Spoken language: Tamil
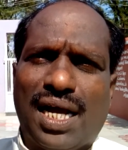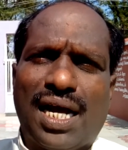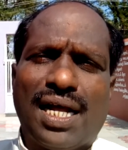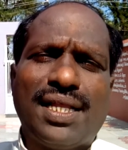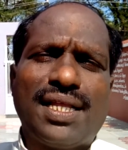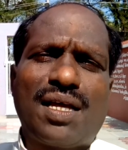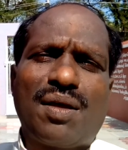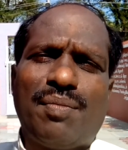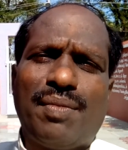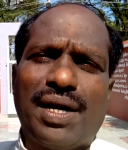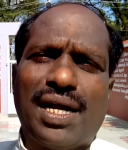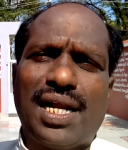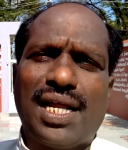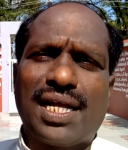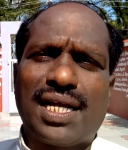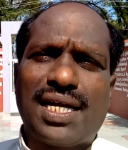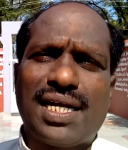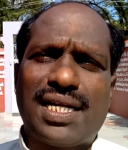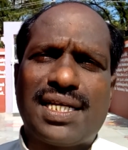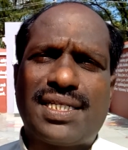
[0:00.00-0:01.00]
அதுக்கு மேலே
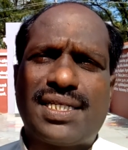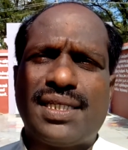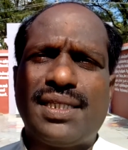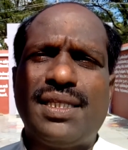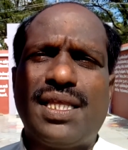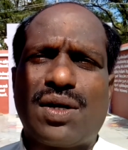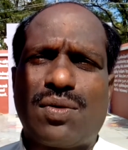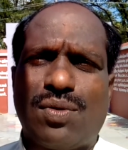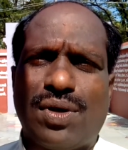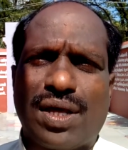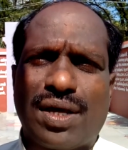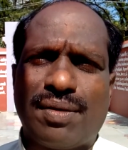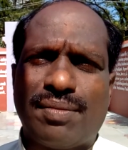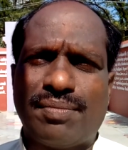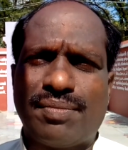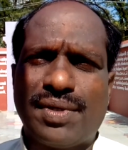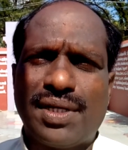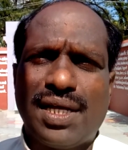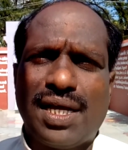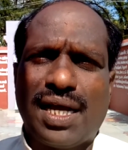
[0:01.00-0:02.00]
இருக்கிறது சித்தர்
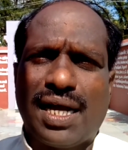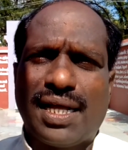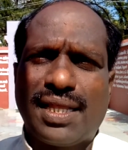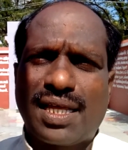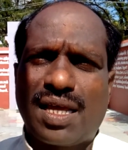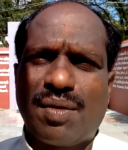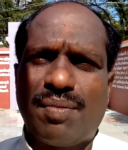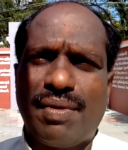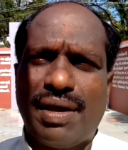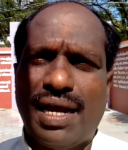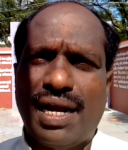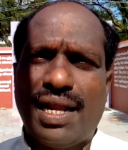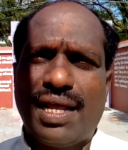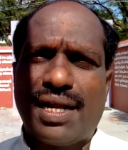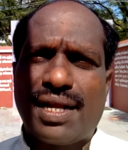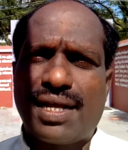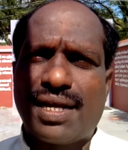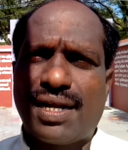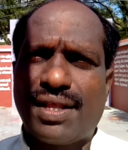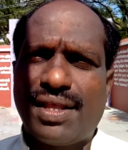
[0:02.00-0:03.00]
உலகம் அதுக்கு மேலே
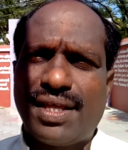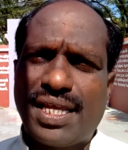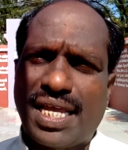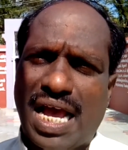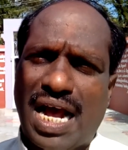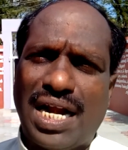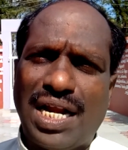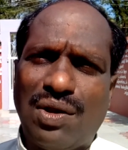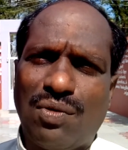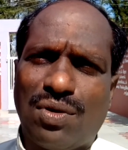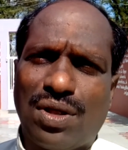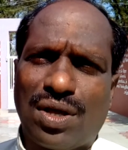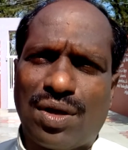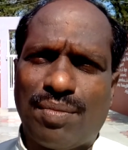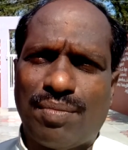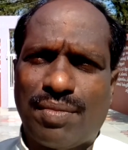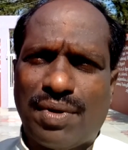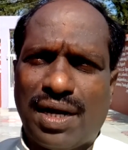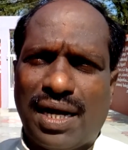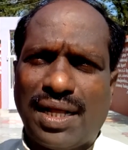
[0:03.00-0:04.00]
இருக்கிறது ஞானி
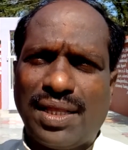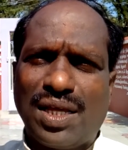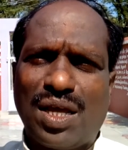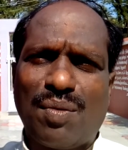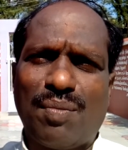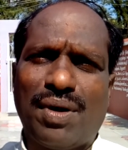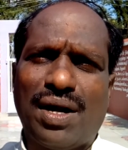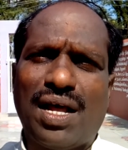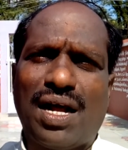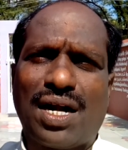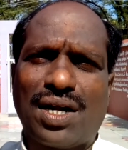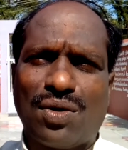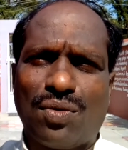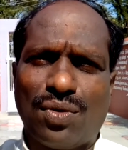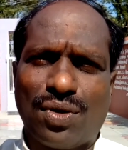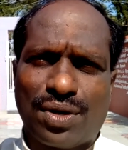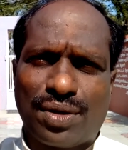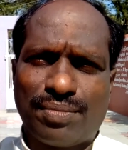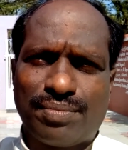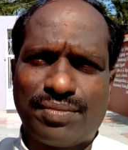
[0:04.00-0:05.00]
உலகம் அதுக்கு மேலே ஆண்டு
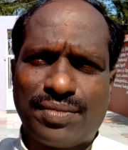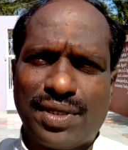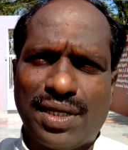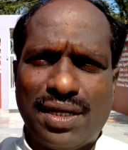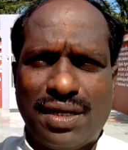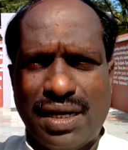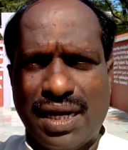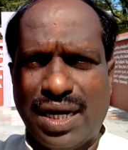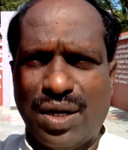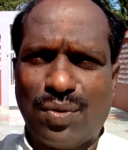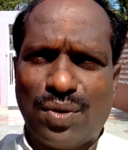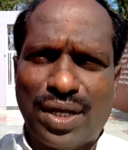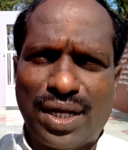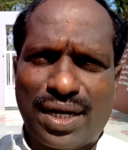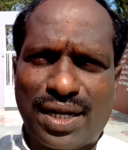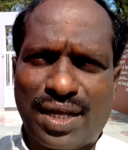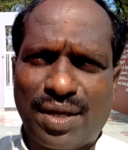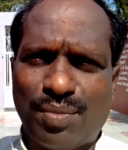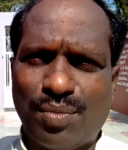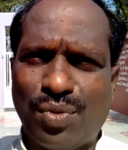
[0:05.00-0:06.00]
உலகம் ஏழு
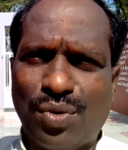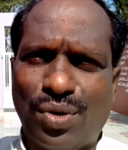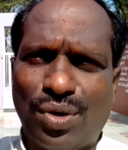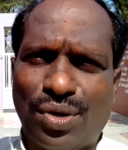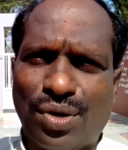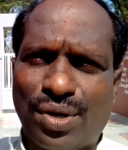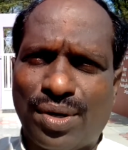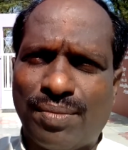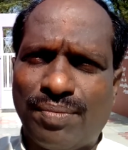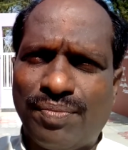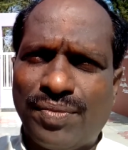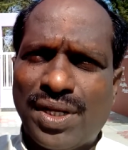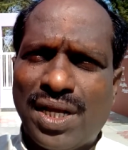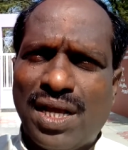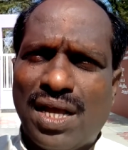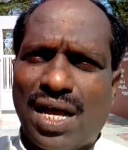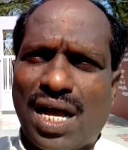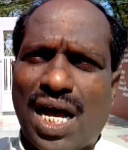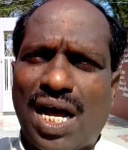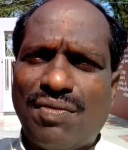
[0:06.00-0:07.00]
உலகம் இருக்குது பூலோகம்
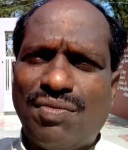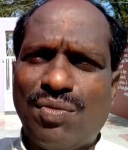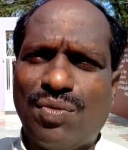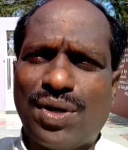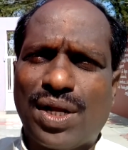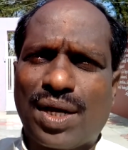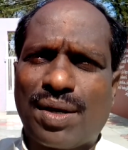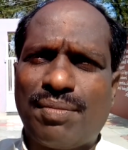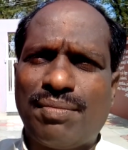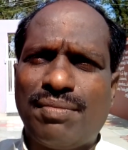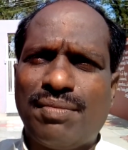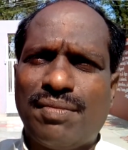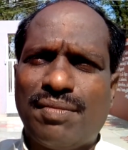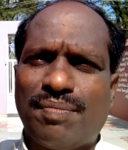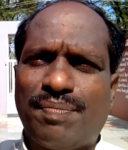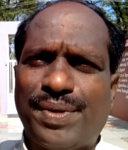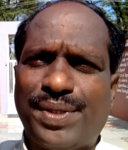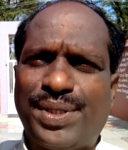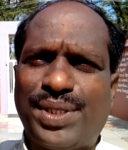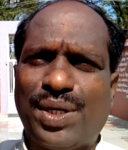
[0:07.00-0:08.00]
ஆவி உலகம்
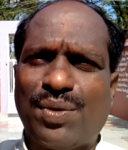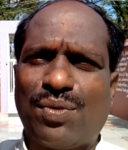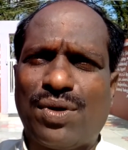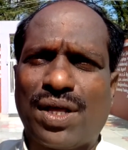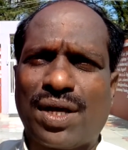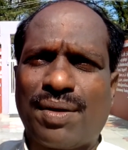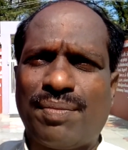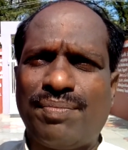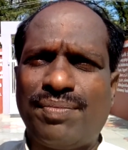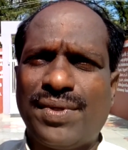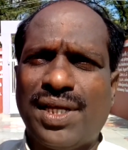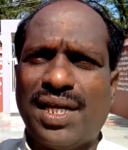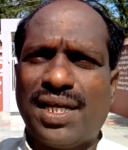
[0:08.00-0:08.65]
பித்திரு உலகம்